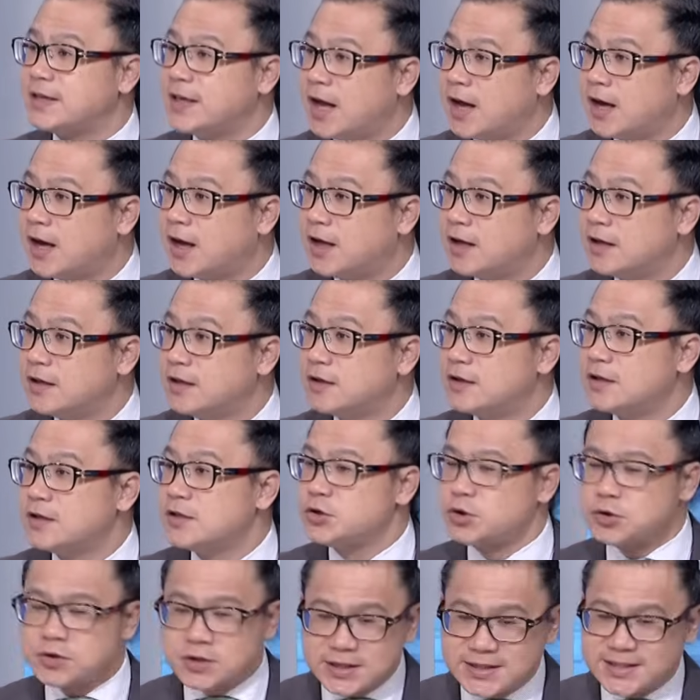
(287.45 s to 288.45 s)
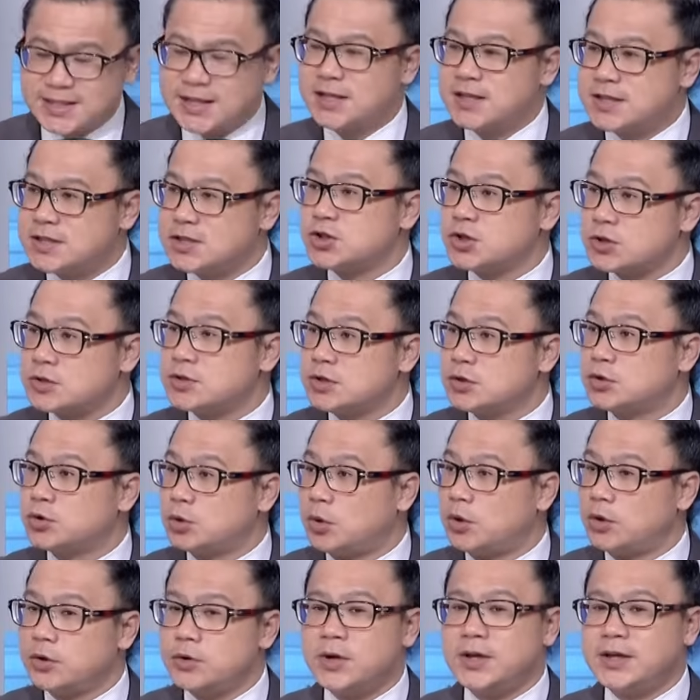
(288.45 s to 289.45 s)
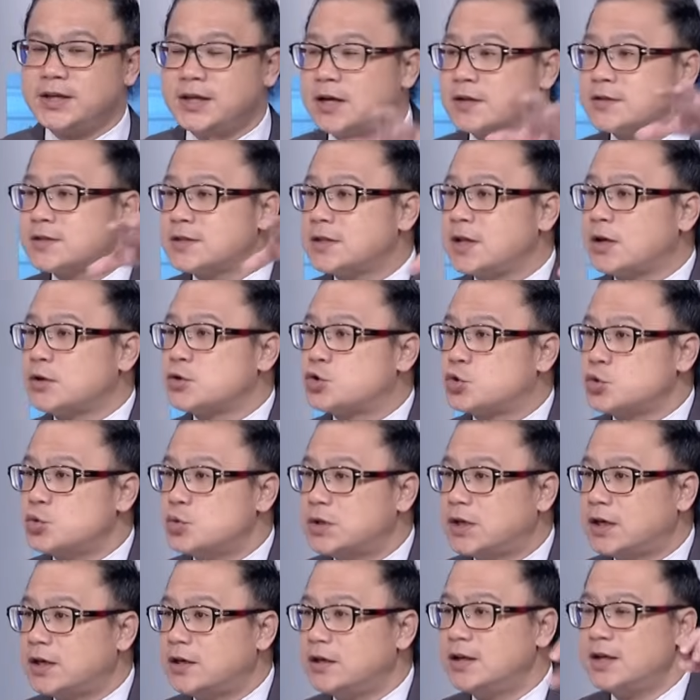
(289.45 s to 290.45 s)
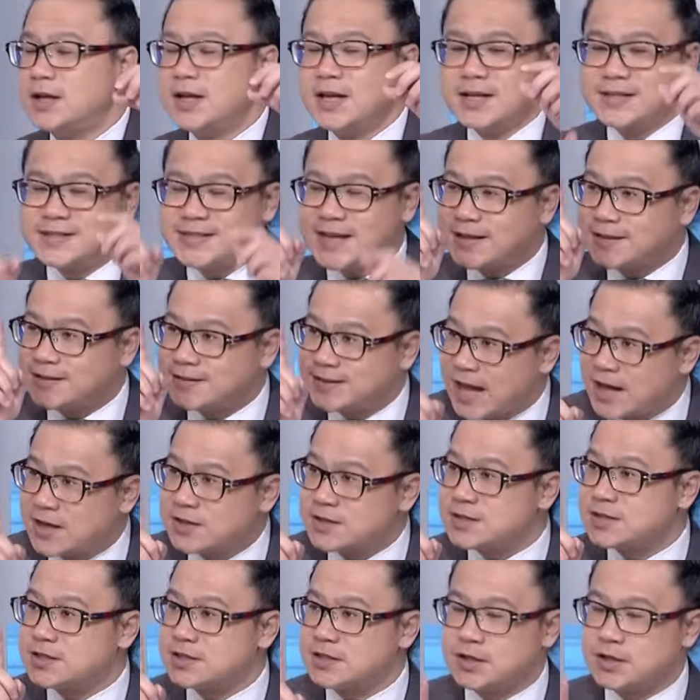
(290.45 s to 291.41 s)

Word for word: 样啊， uh huh. 就是车子就是多，因为你要知道竹科在当时